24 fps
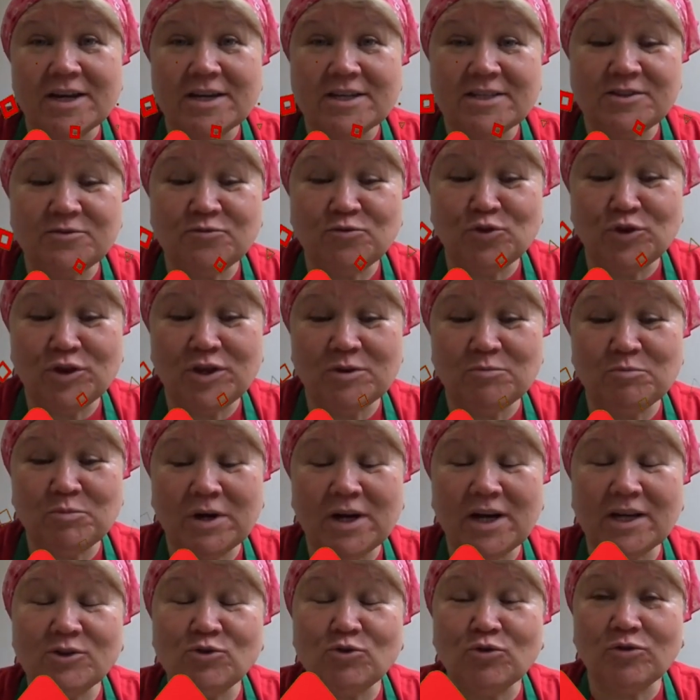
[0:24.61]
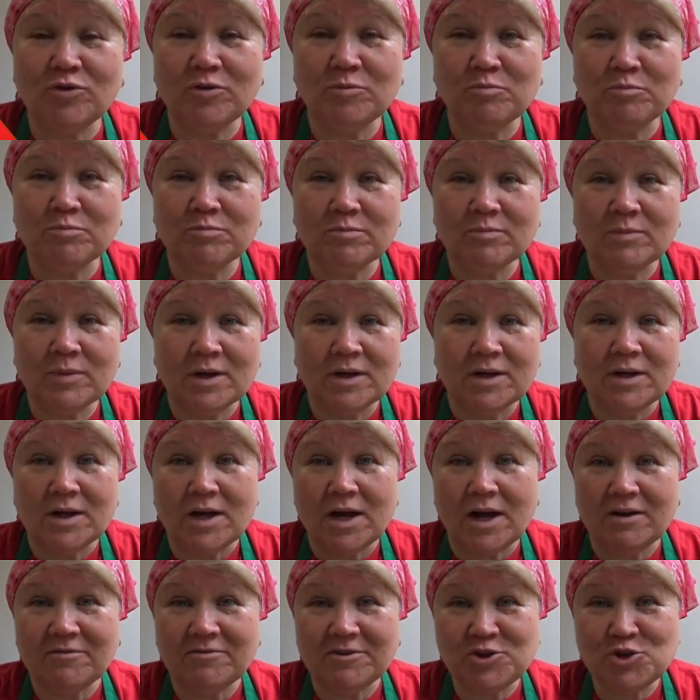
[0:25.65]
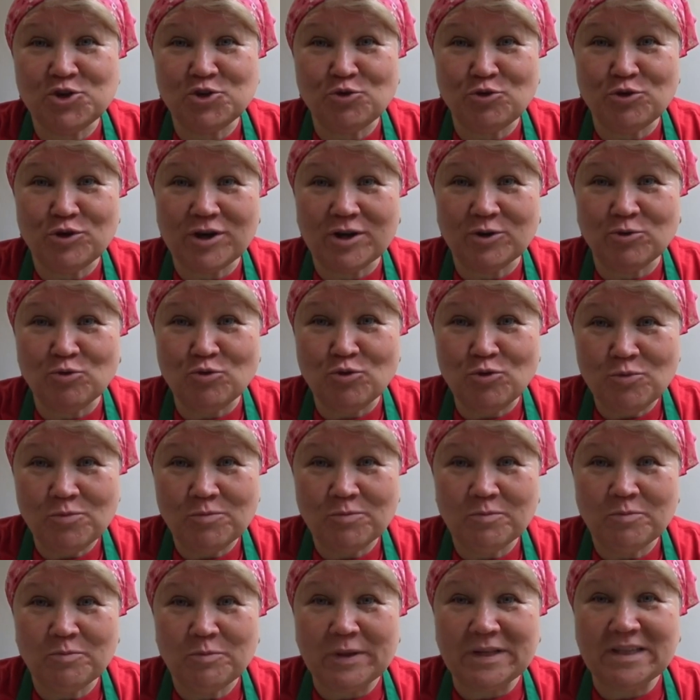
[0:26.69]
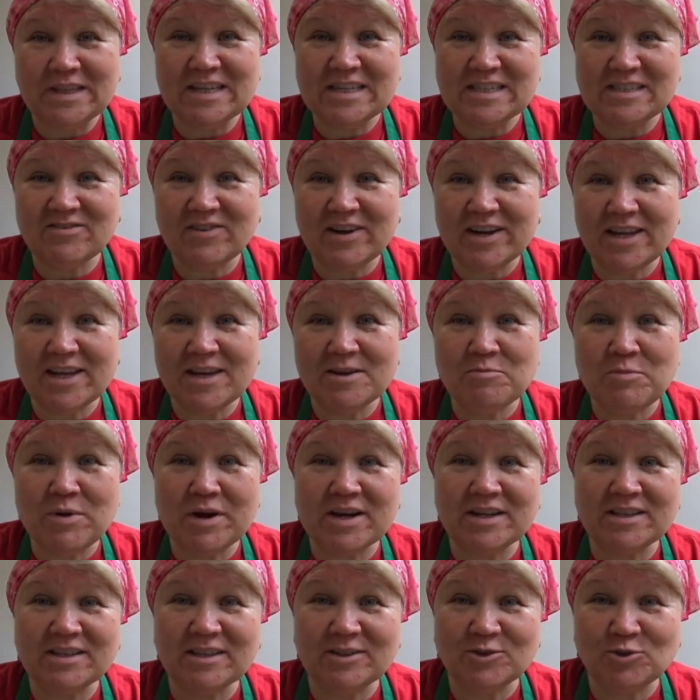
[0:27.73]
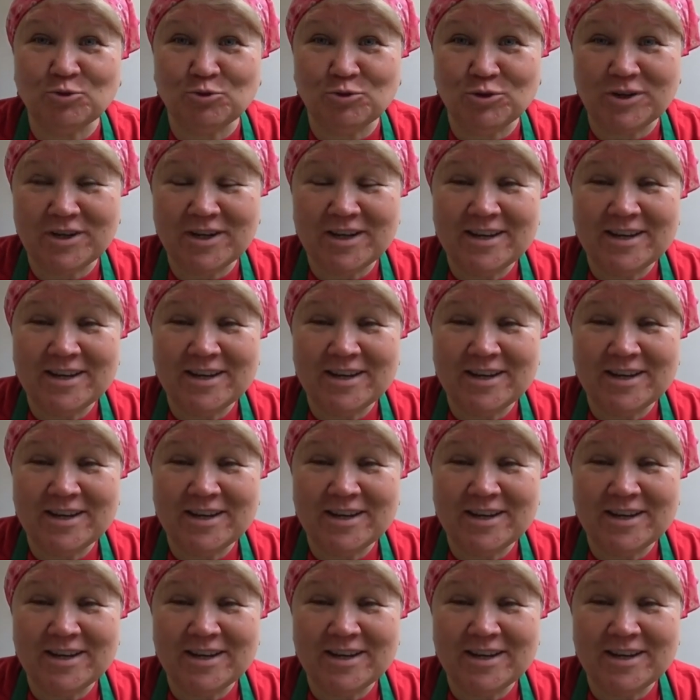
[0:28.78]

Сегодня мы готовим овощное рагу под названием рататуй.